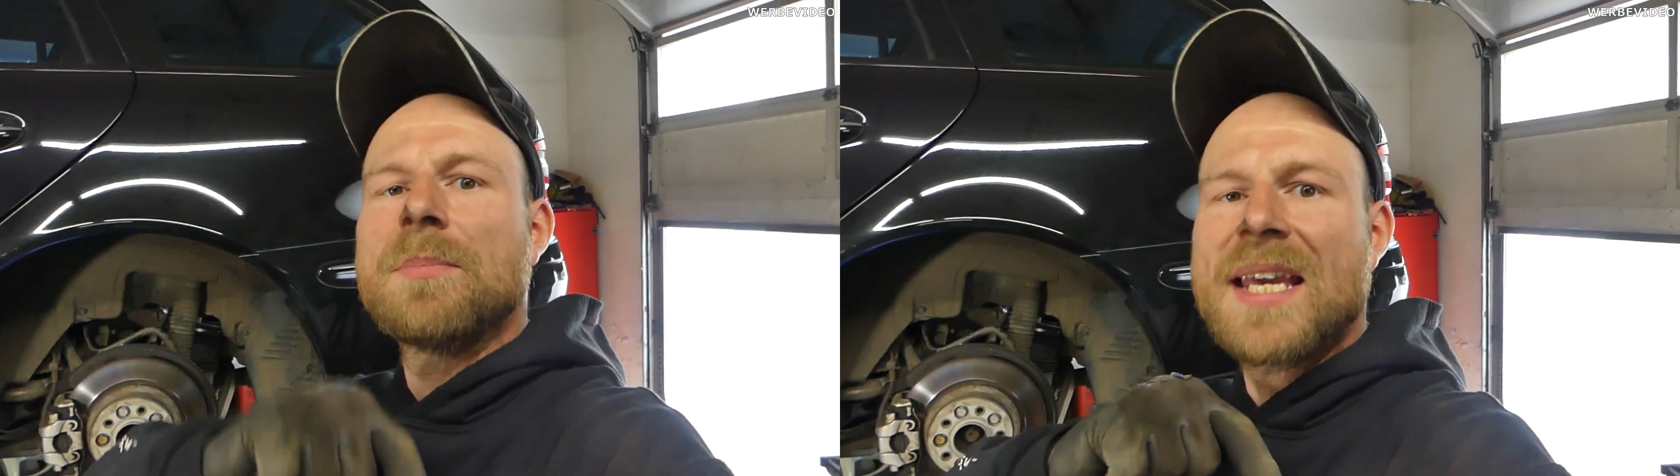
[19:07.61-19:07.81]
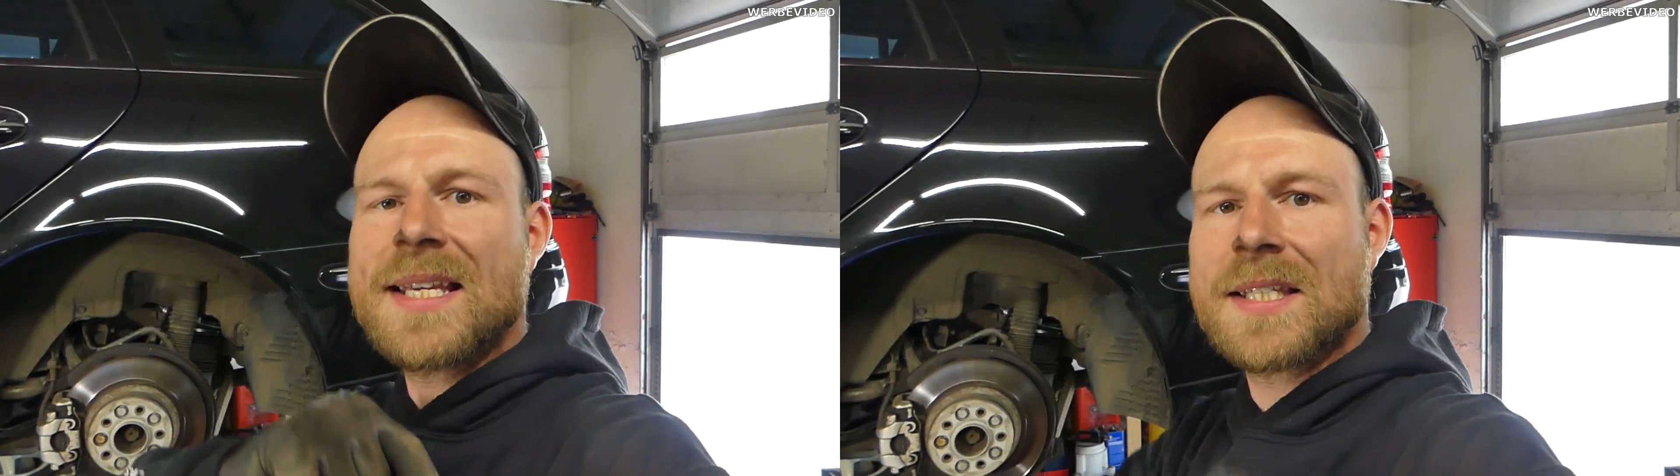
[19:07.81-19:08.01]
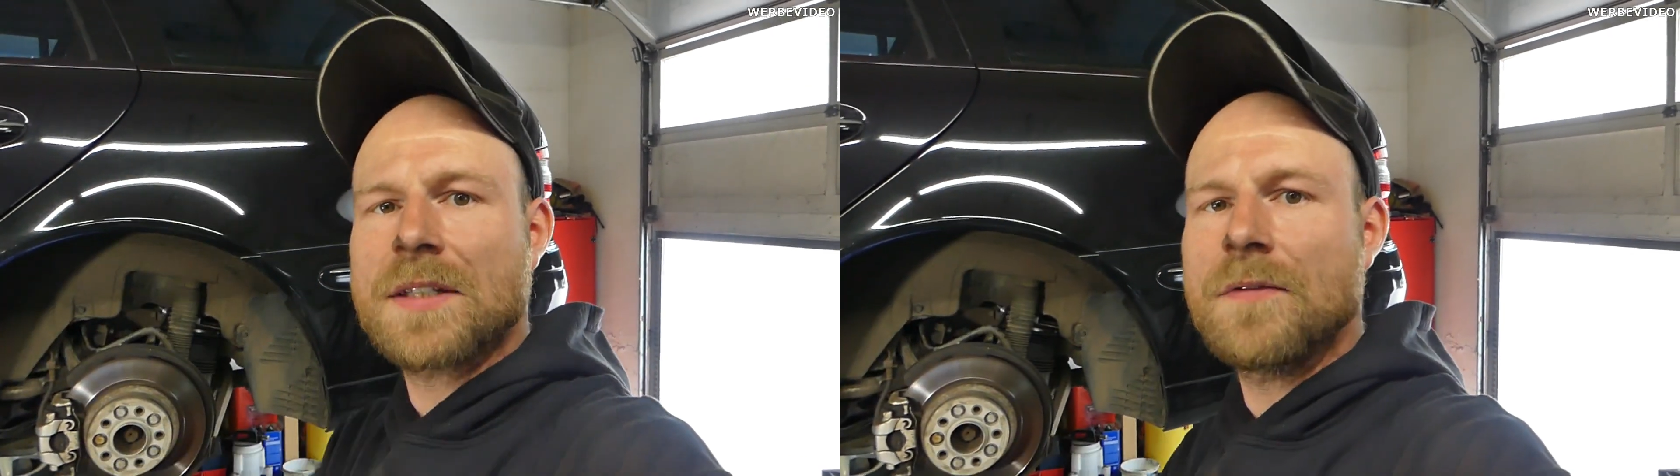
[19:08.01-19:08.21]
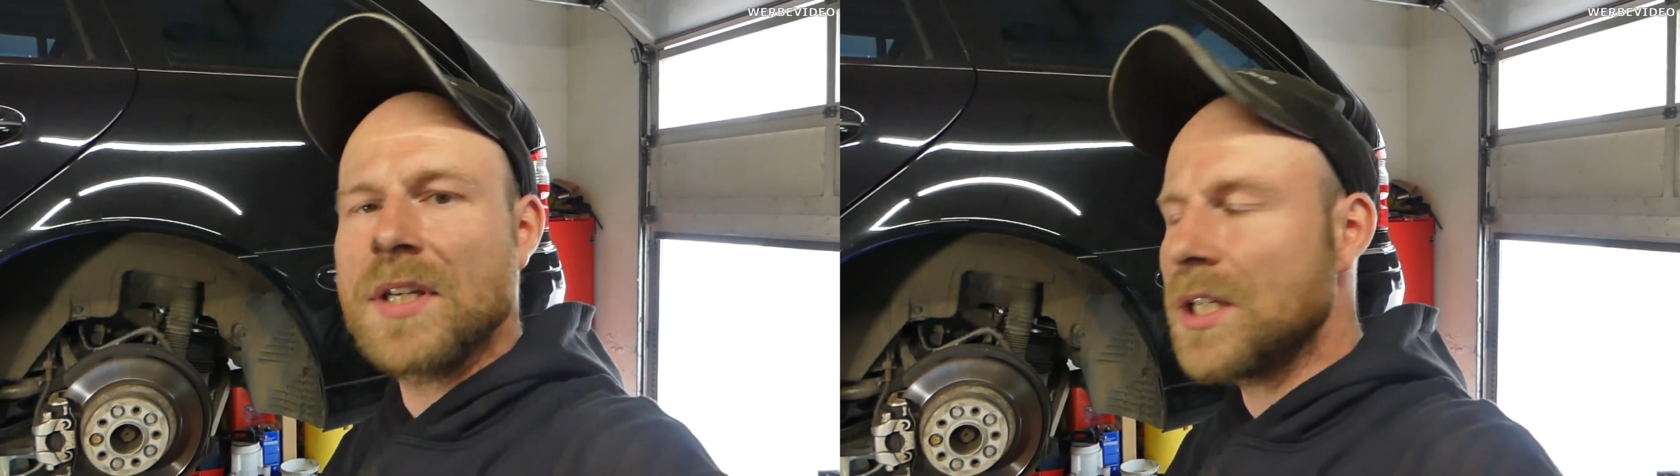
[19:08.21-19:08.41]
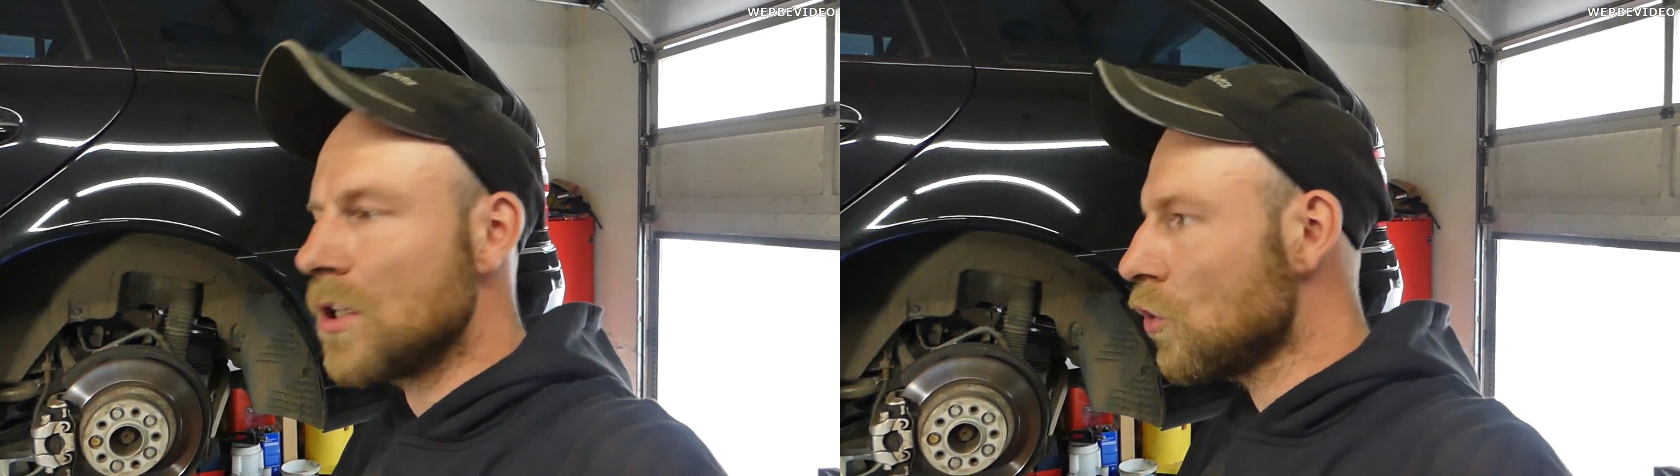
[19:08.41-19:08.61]
nächsten
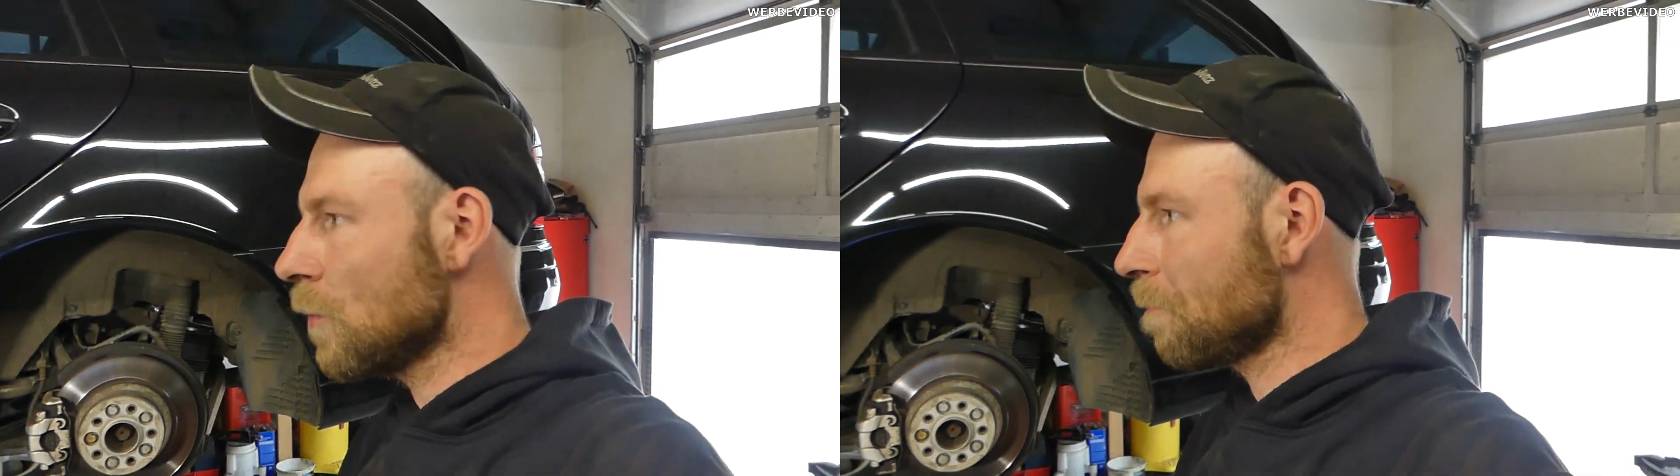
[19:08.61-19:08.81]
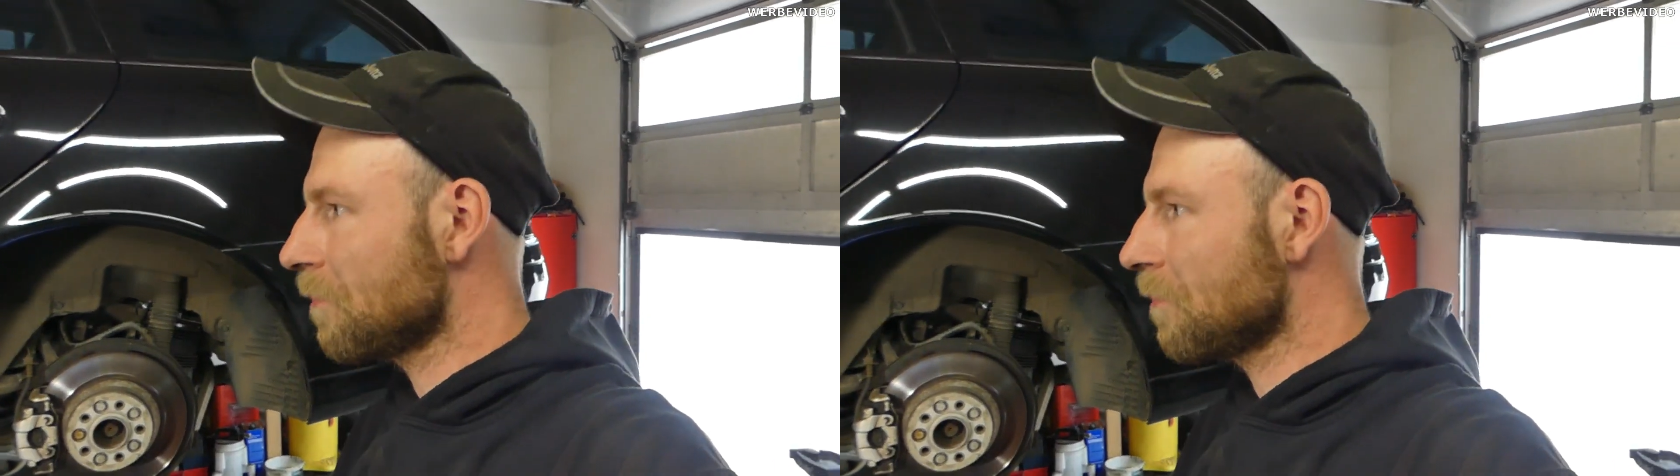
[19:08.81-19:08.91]
Video,